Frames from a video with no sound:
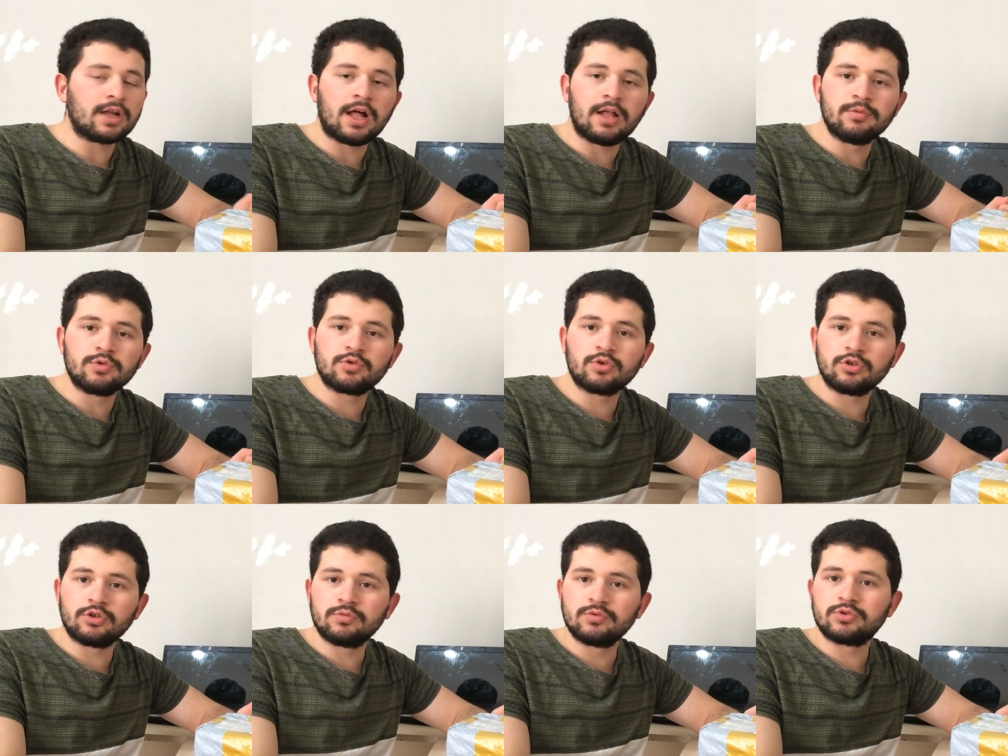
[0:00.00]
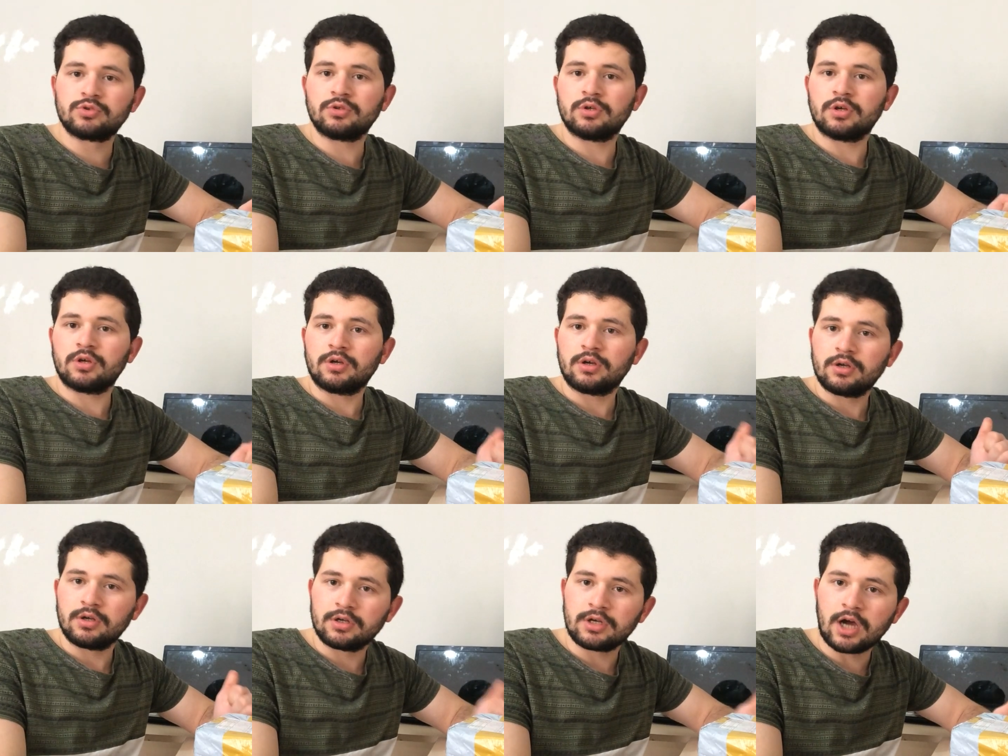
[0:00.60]
almış olduğumuz
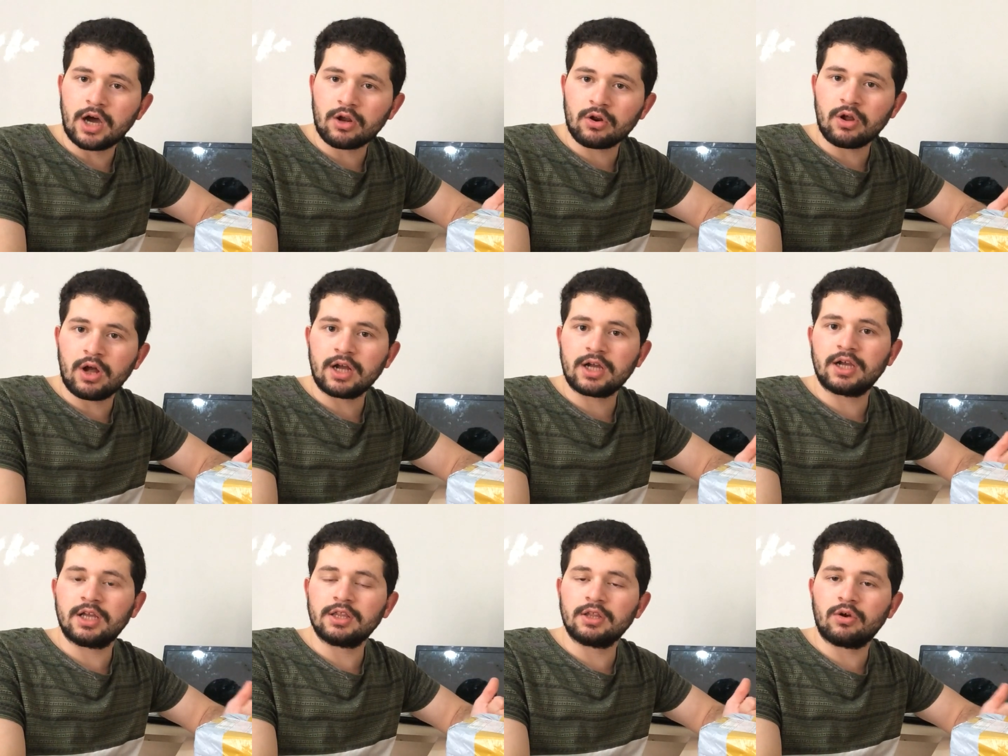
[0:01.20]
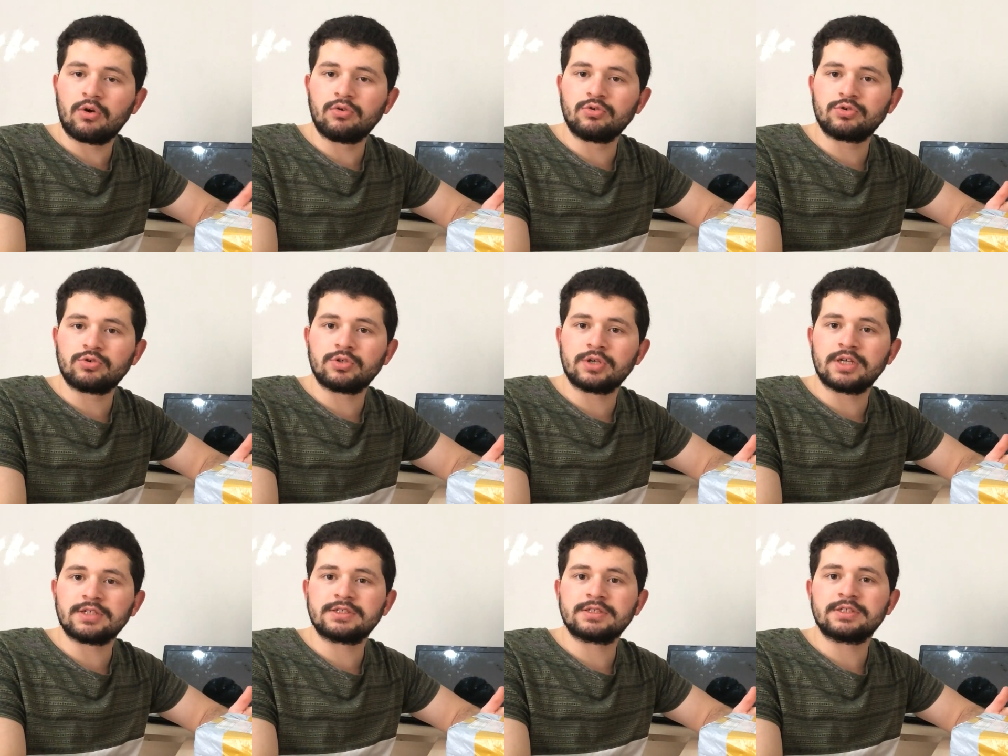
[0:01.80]
kargo hakkında
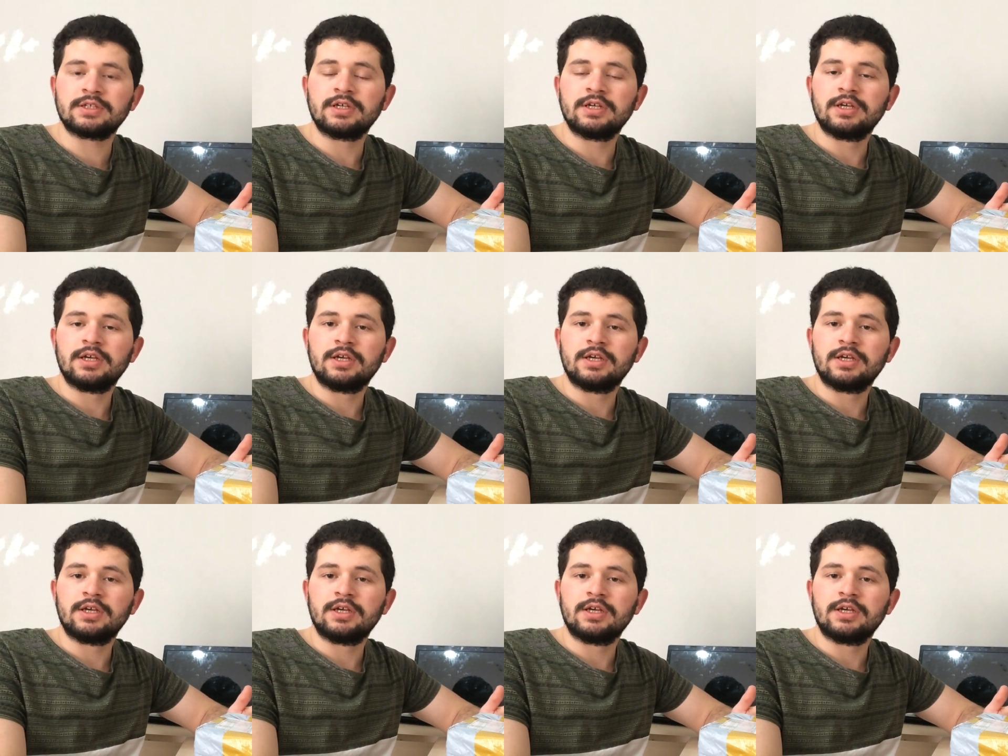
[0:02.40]
konuşacağız.